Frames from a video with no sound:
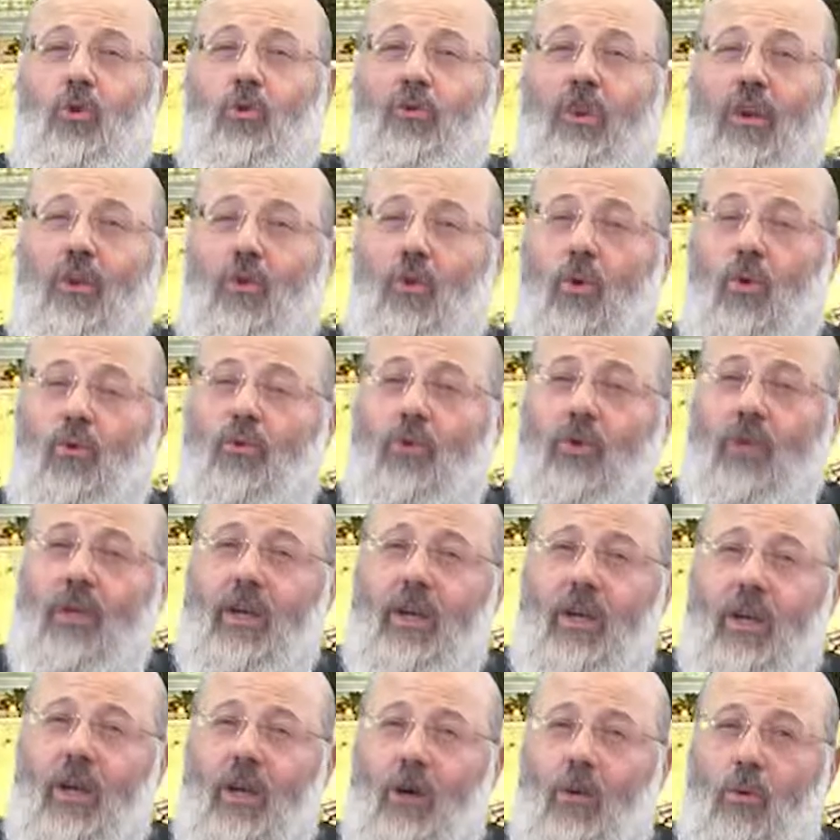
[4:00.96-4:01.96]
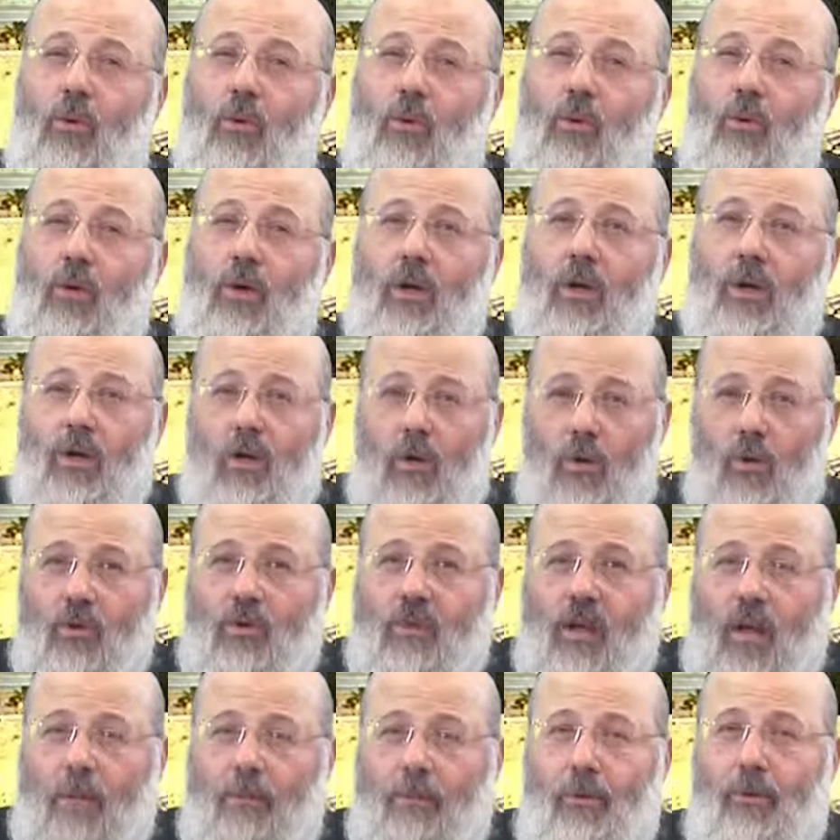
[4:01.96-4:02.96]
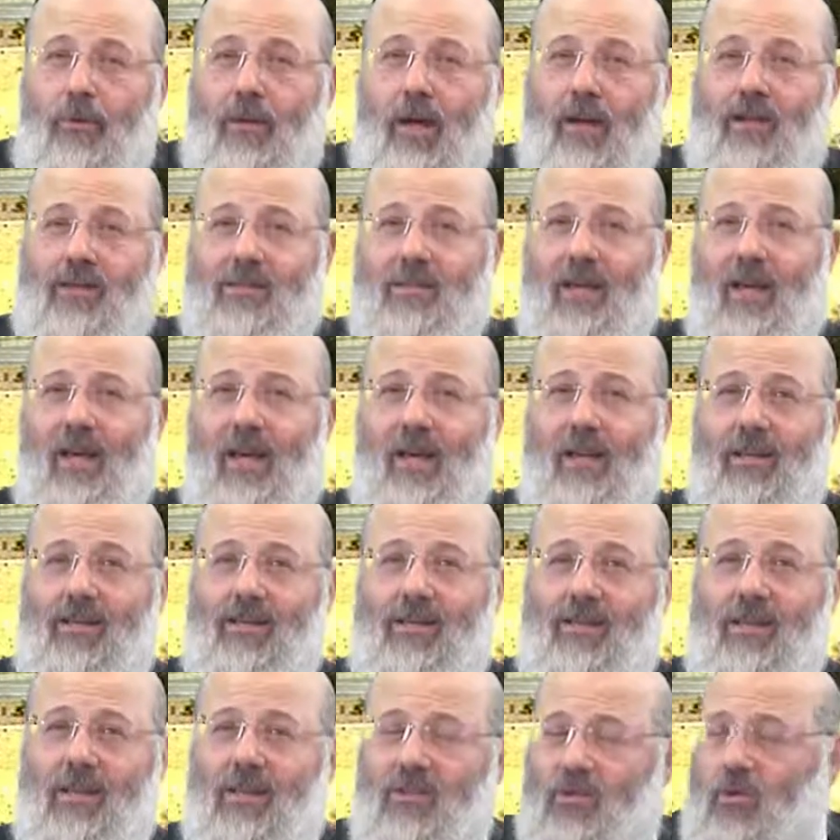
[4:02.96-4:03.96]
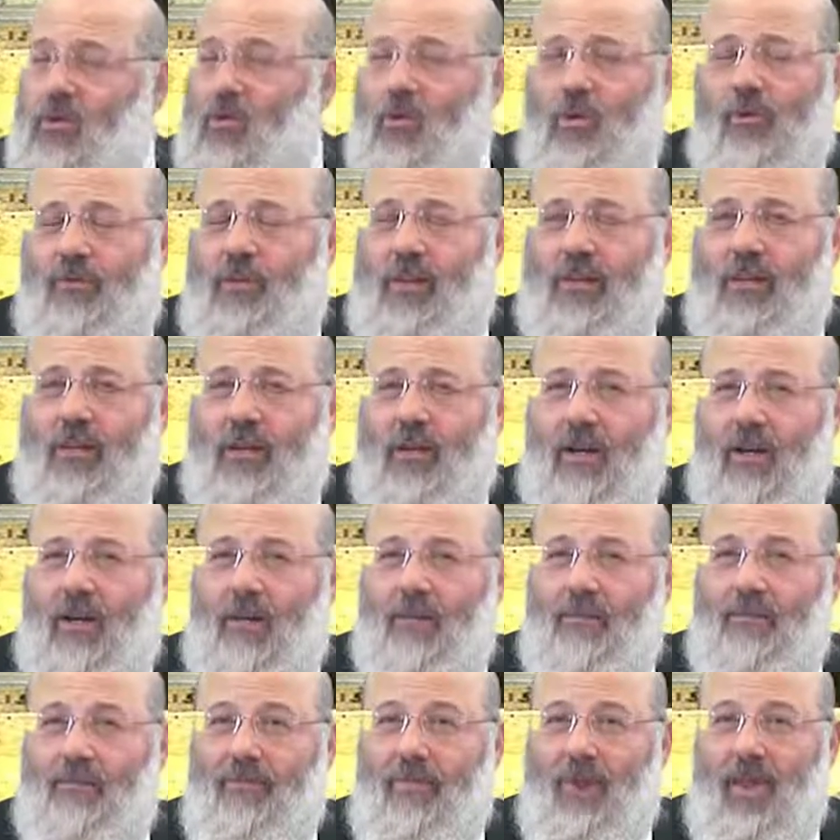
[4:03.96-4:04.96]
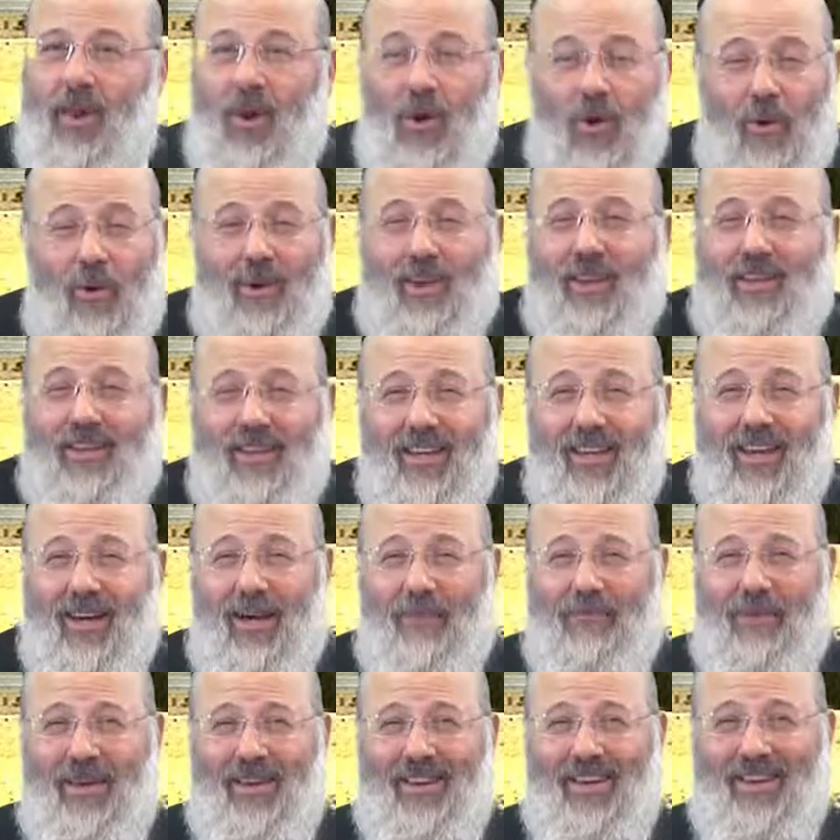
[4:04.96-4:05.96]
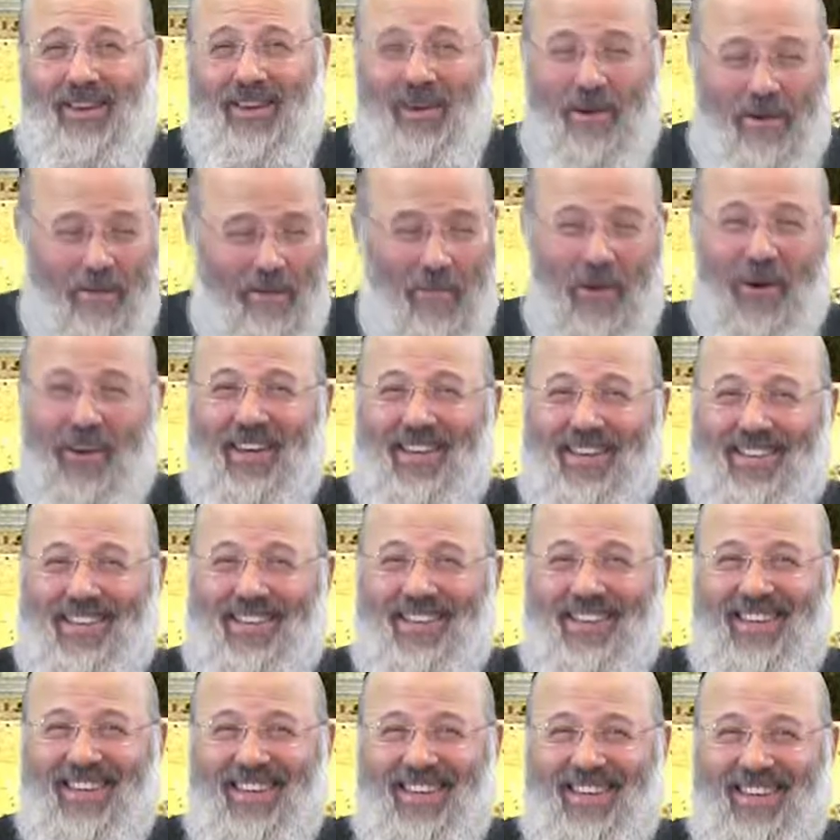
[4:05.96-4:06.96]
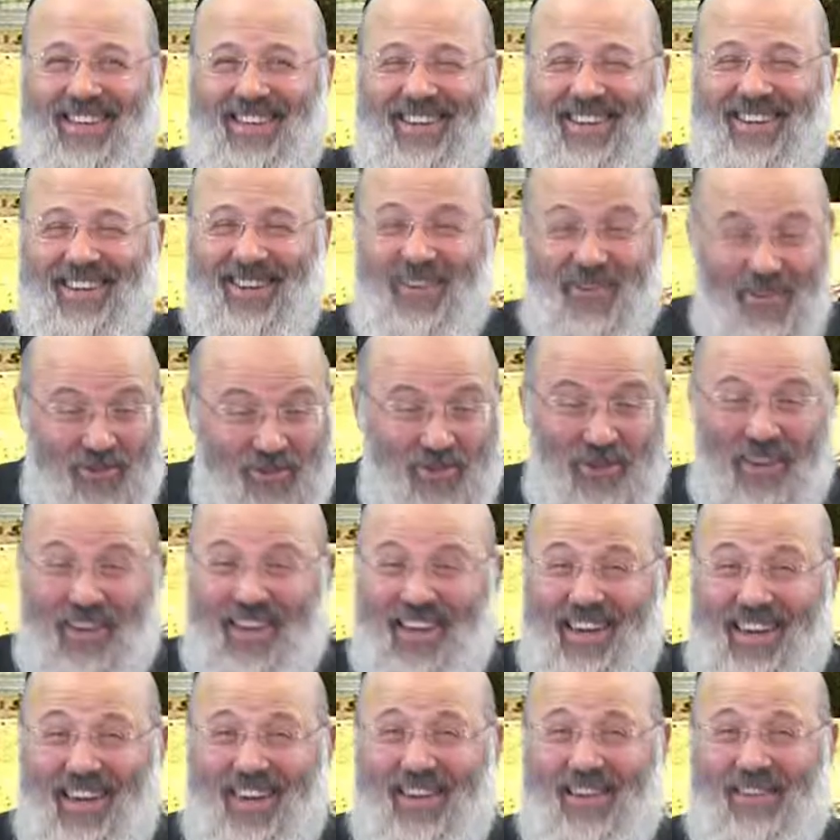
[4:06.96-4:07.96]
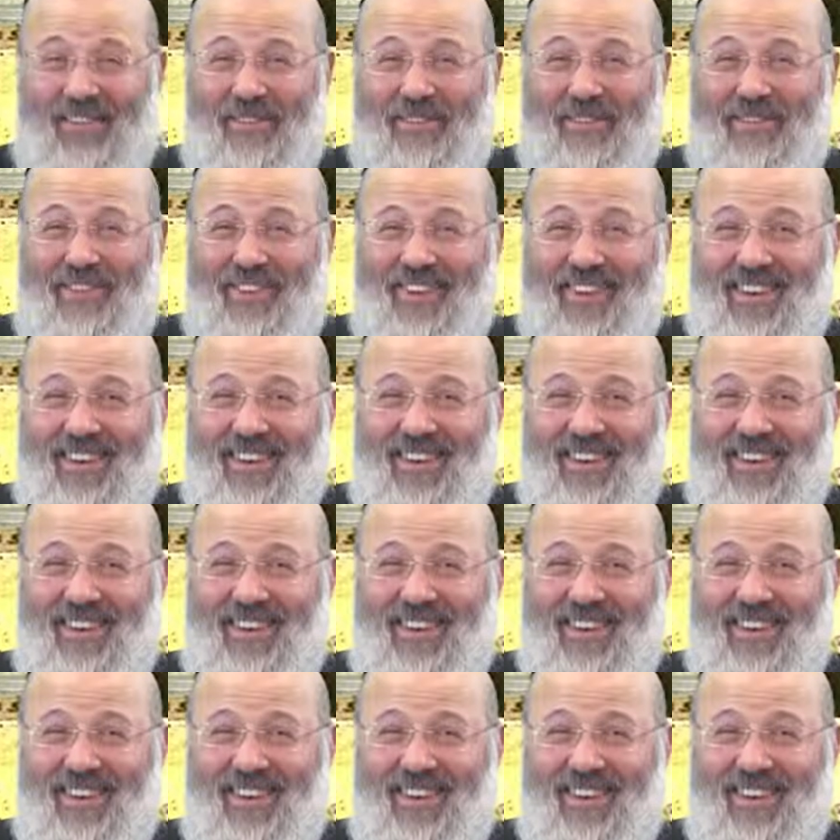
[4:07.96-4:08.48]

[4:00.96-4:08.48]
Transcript: tu vas être convoqué là-haut, au tribunal céleste Qu'est-ce que tu vas dire Regardez, Rabbi, moi ici, je kiffe